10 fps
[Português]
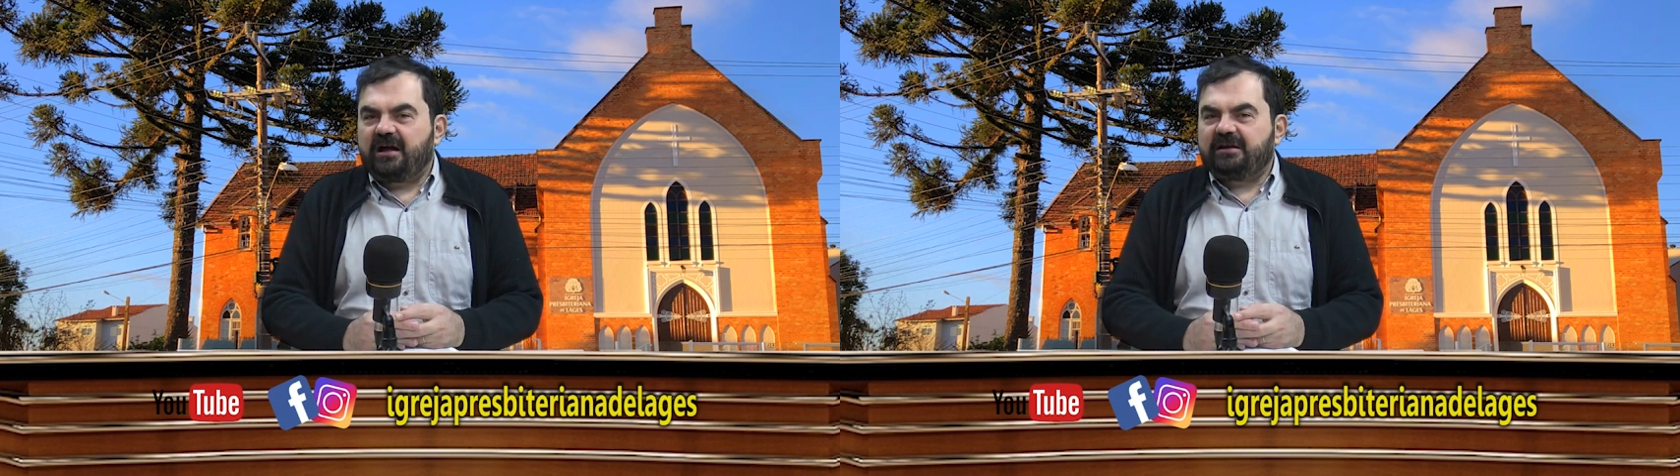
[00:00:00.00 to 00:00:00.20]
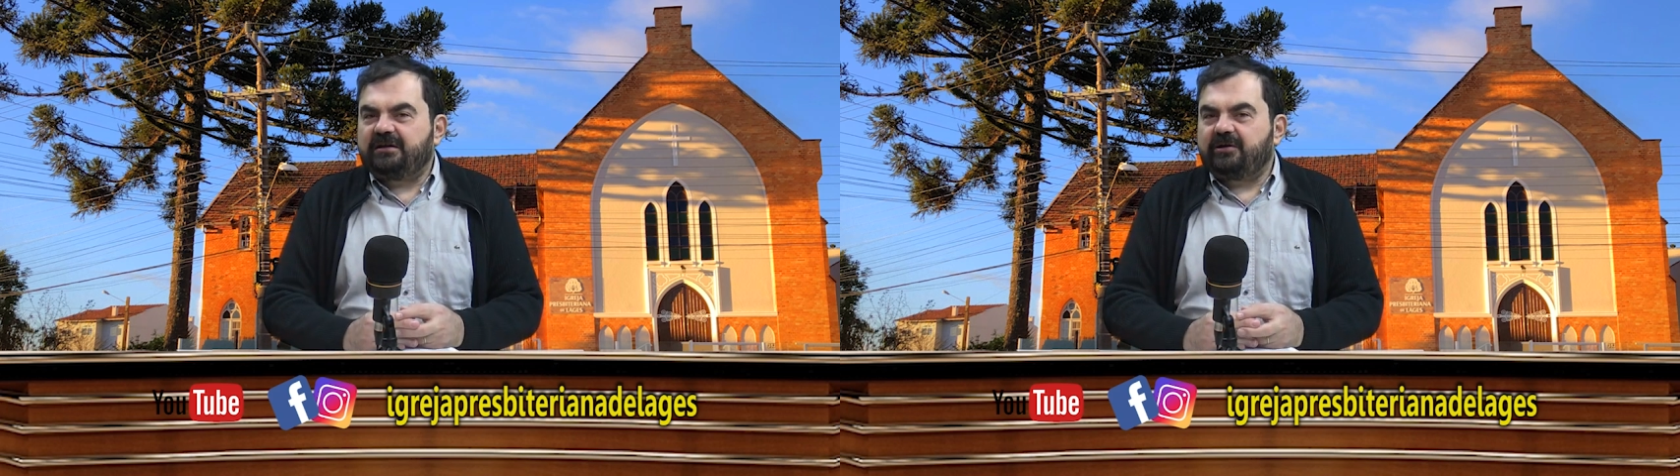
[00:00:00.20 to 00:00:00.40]

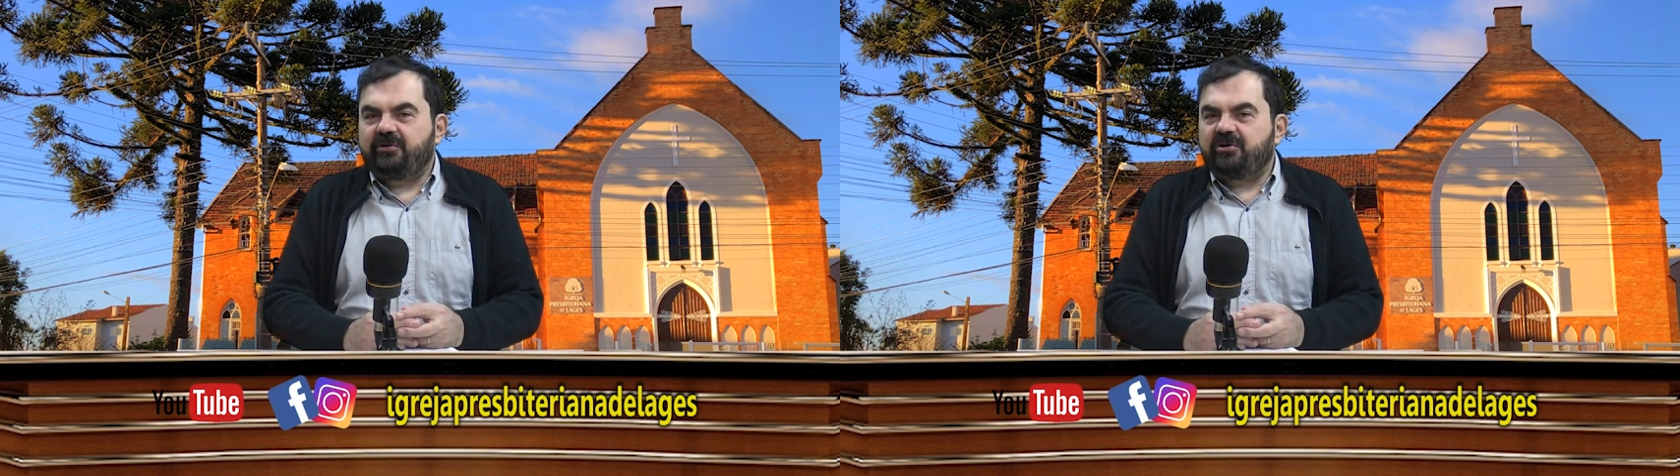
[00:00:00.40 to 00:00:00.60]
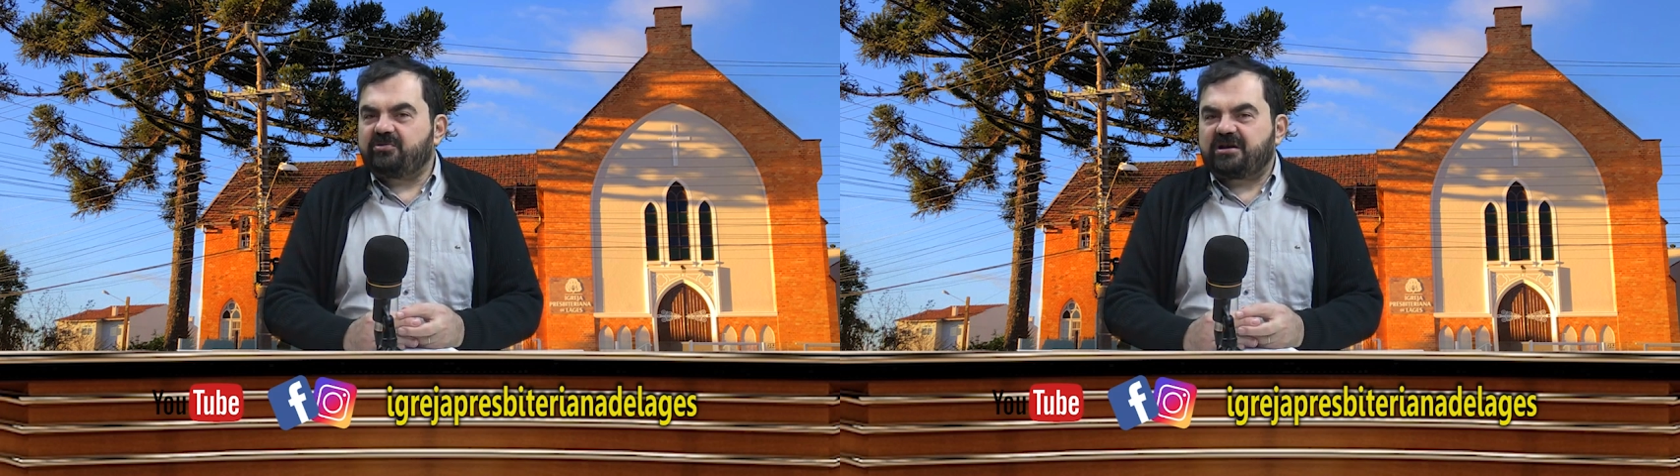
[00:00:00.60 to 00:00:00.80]
ali
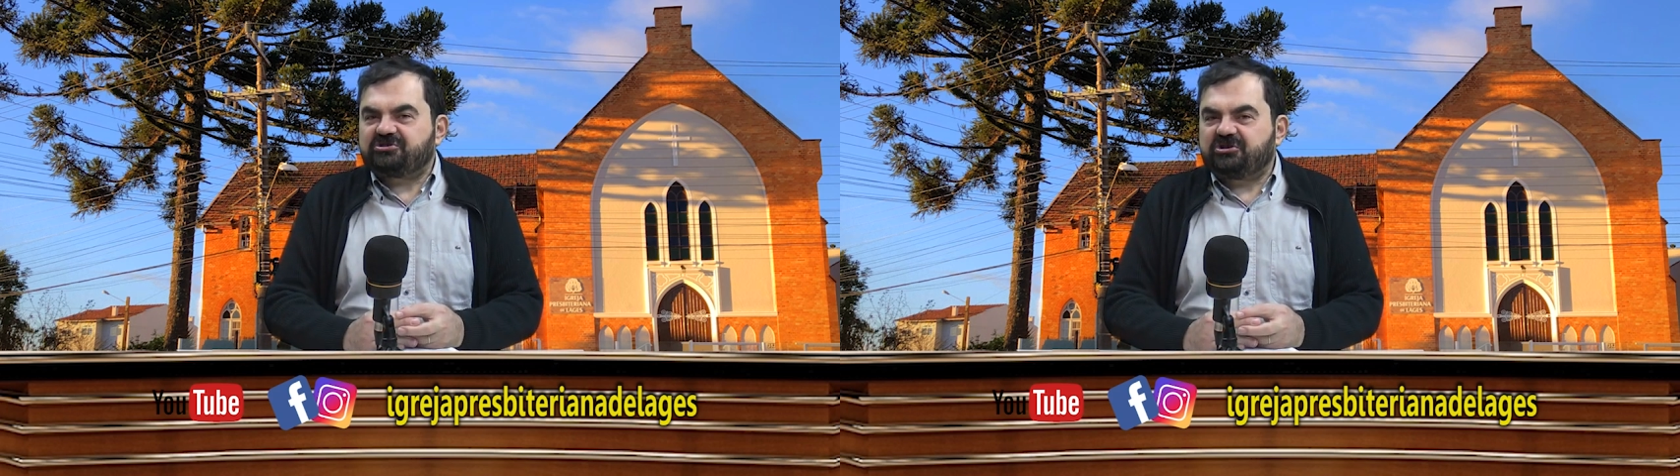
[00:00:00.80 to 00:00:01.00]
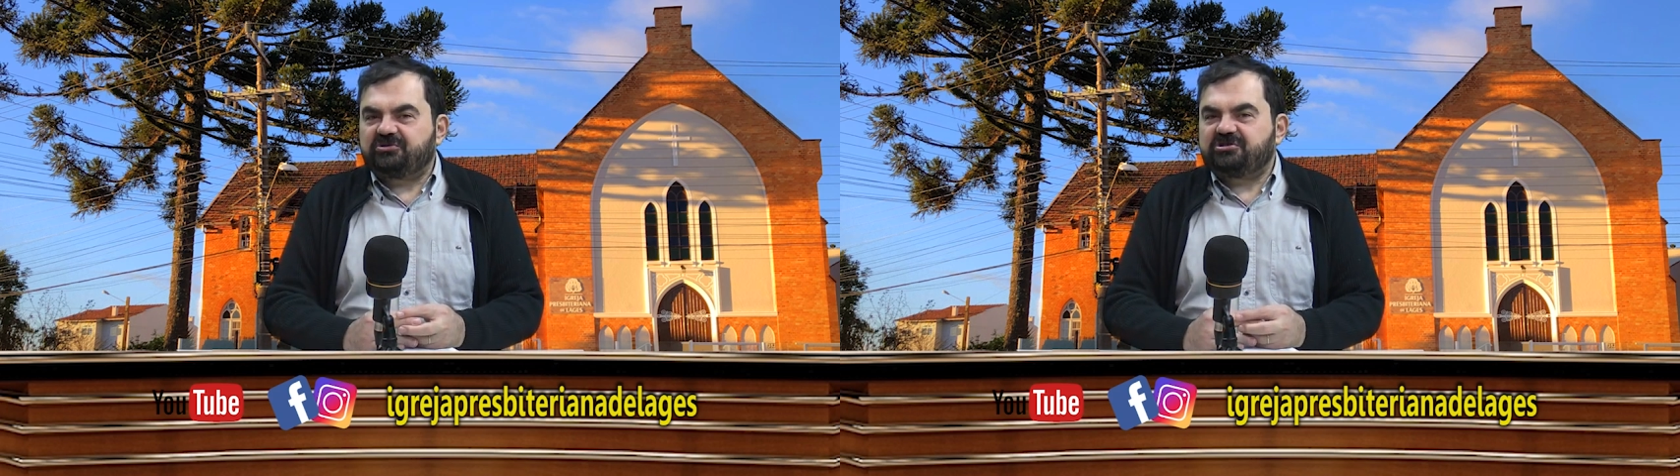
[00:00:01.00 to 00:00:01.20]
não é um
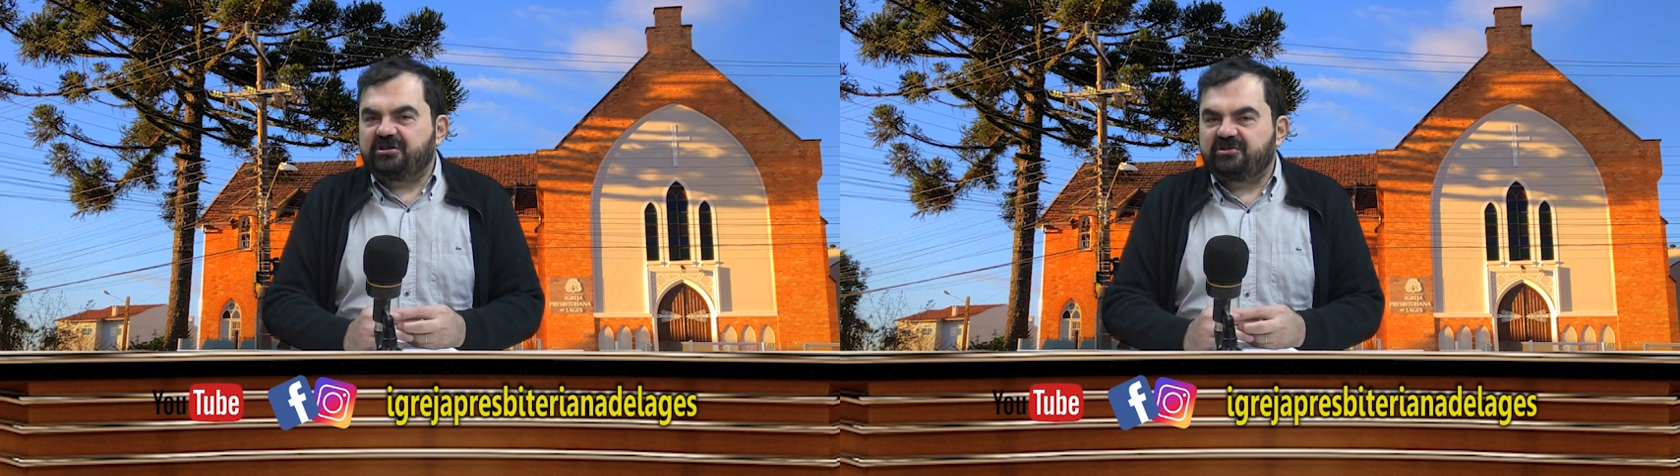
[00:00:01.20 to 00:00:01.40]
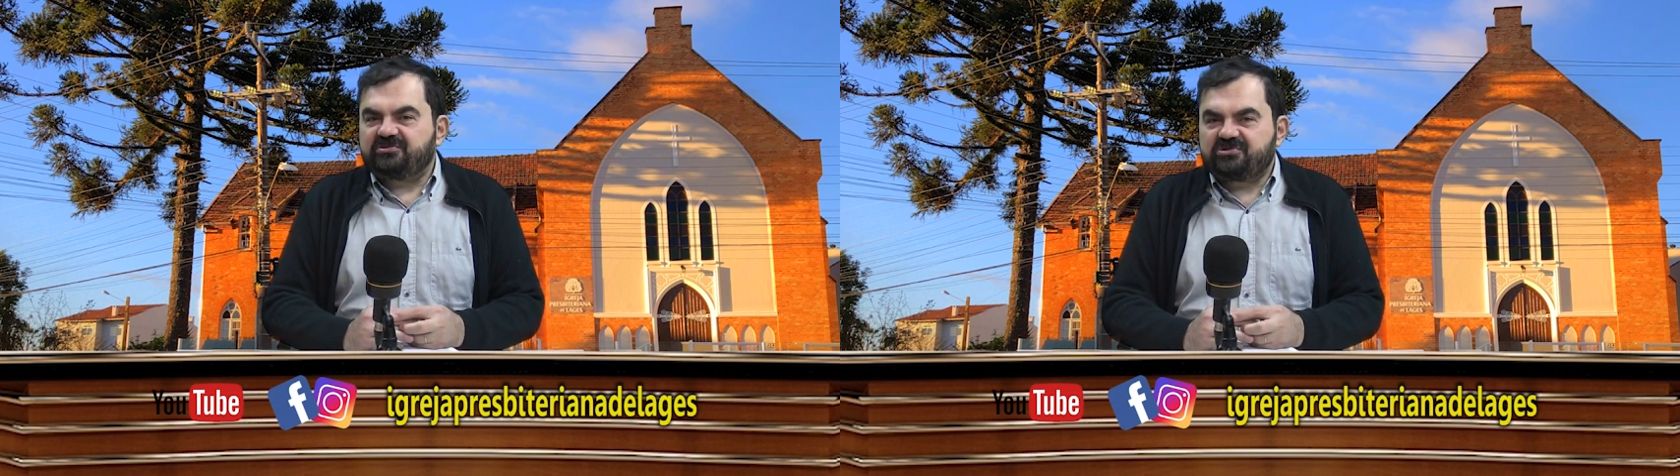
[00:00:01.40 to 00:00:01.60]
castigo de
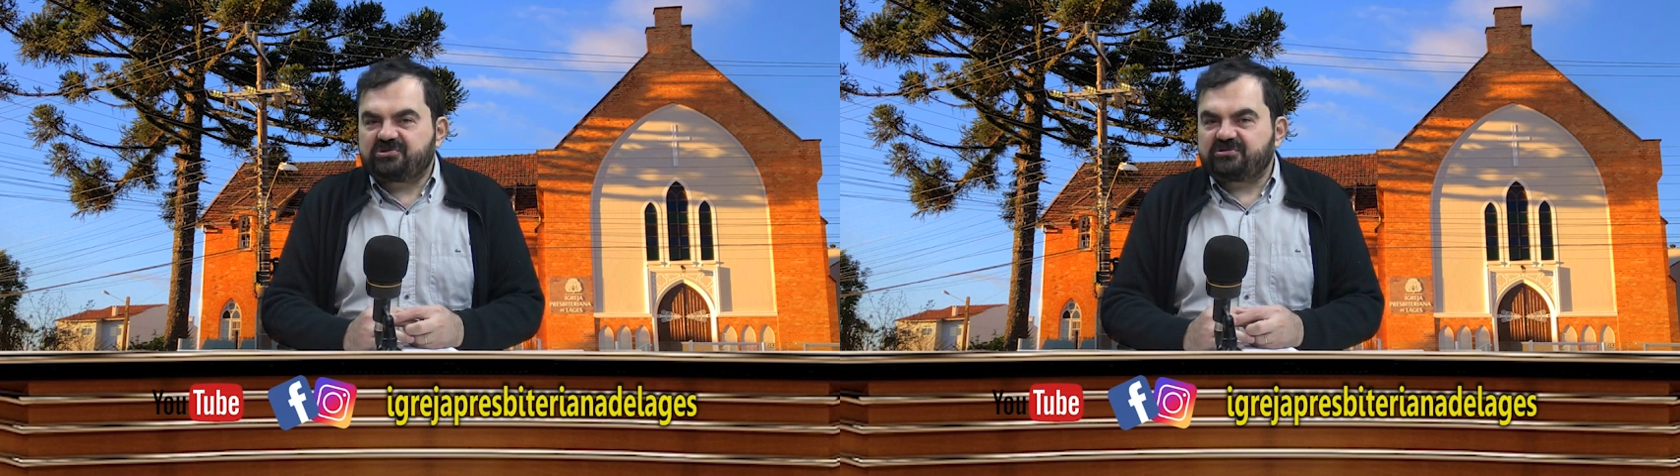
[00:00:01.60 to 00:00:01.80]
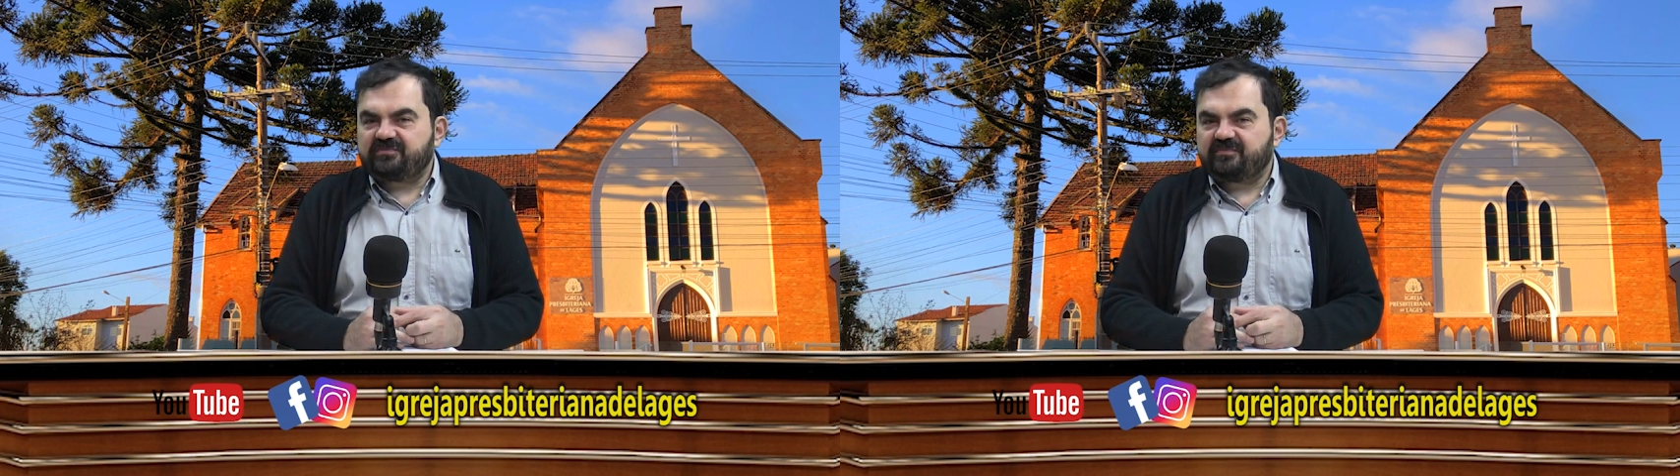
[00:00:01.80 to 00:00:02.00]

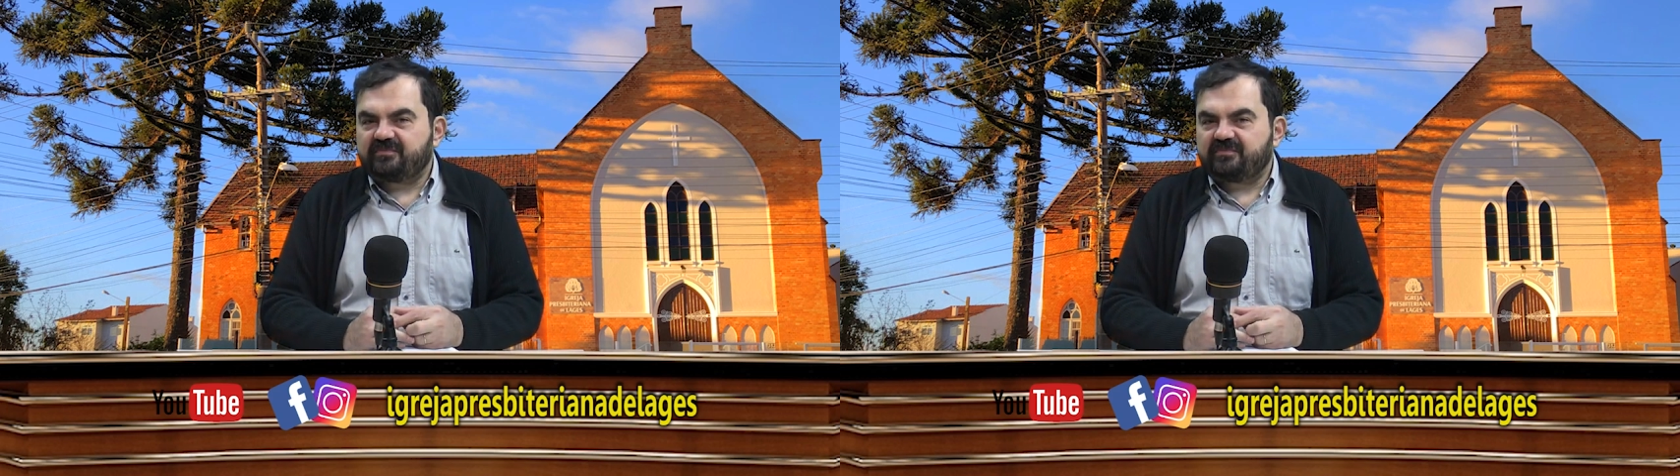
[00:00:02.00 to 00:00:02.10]
Deus.